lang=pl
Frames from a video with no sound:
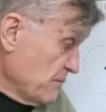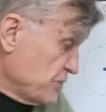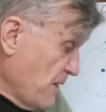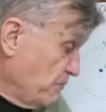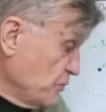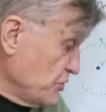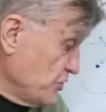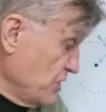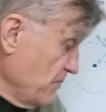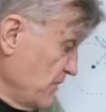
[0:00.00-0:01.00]

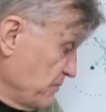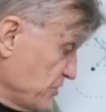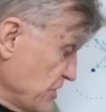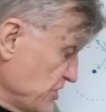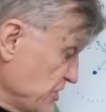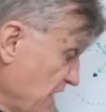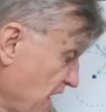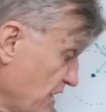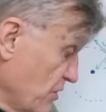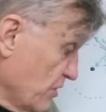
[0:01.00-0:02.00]
przepuścimy przez
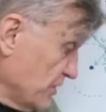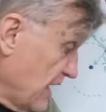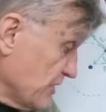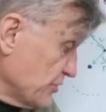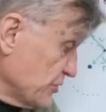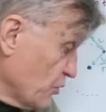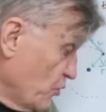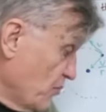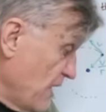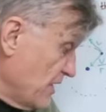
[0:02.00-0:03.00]
niego tak
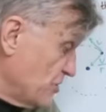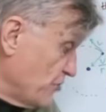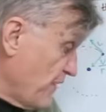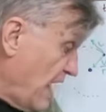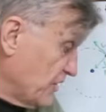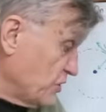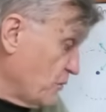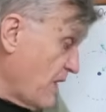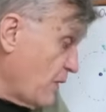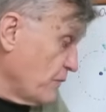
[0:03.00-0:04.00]
strumień
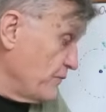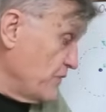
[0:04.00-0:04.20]
światła o